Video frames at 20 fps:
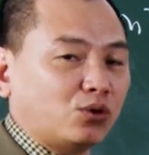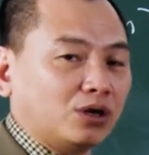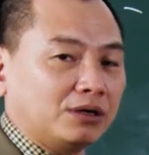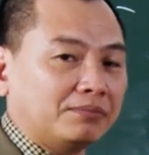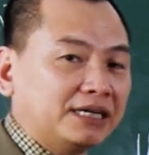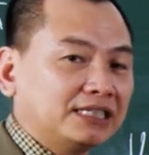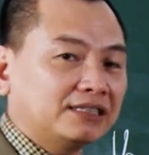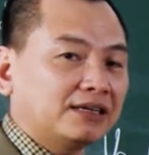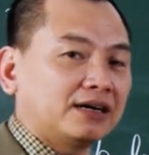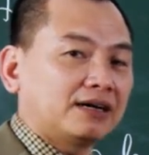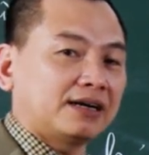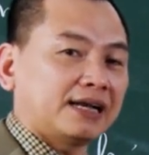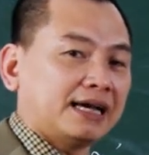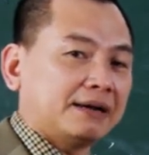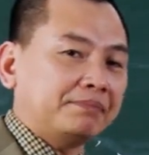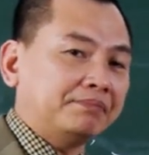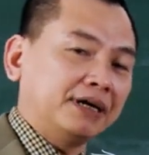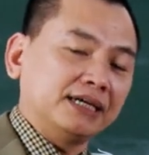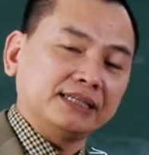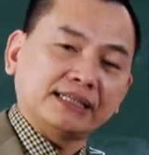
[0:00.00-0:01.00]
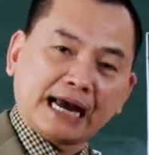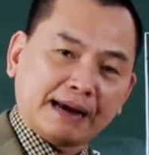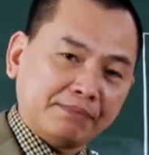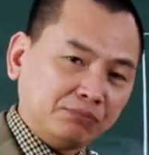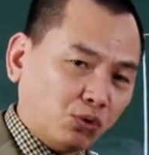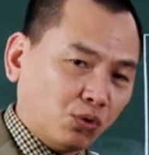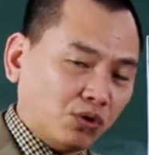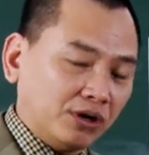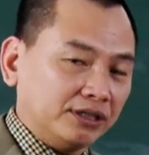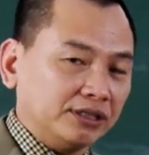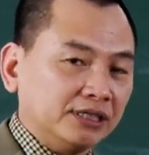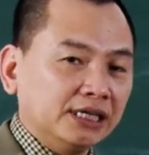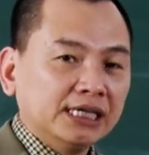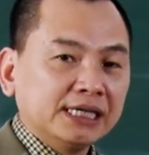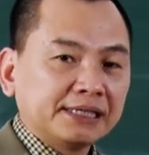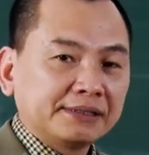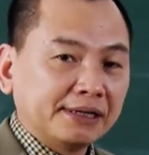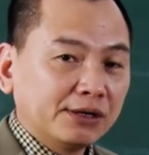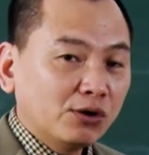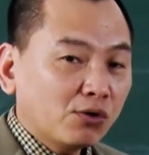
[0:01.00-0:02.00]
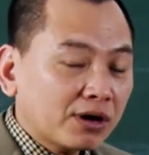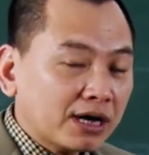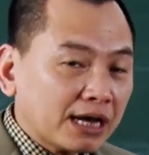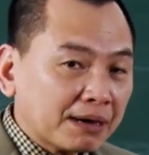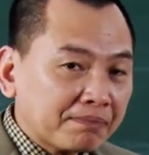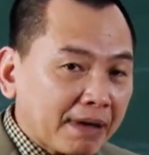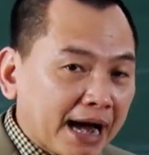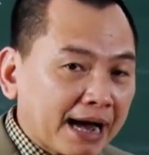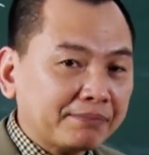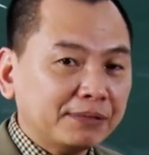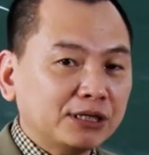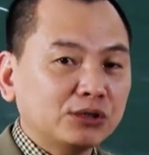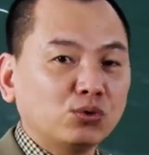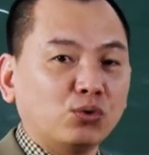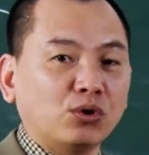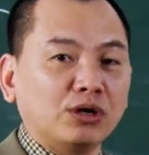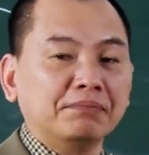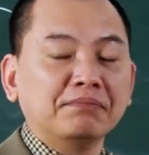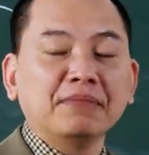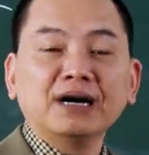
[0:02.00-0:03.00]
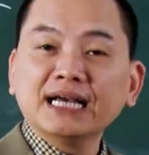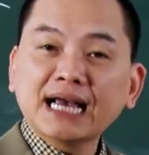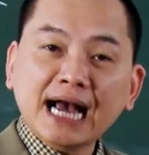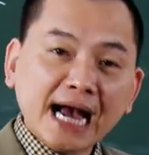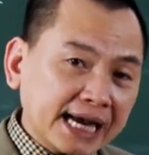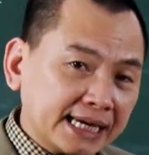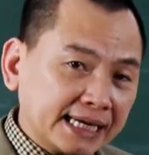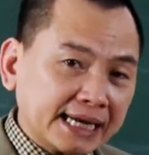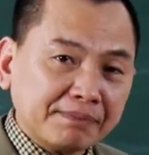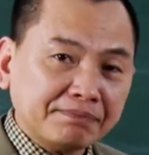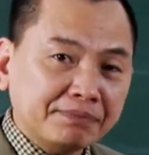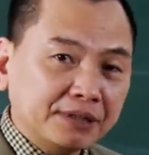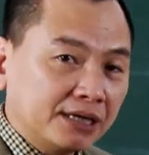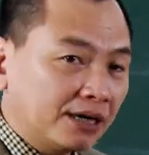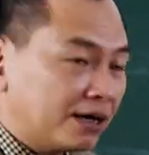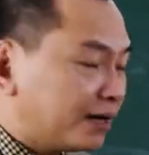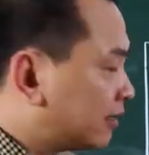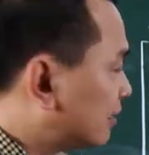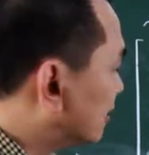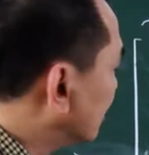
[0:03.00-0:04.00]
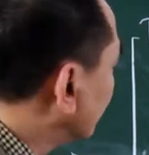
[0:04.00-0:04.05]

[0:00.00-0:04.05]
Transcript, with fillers: tuổi, bây giờ là em 18 tuổi, đến lúc em 30 tuổi 12 năm nữa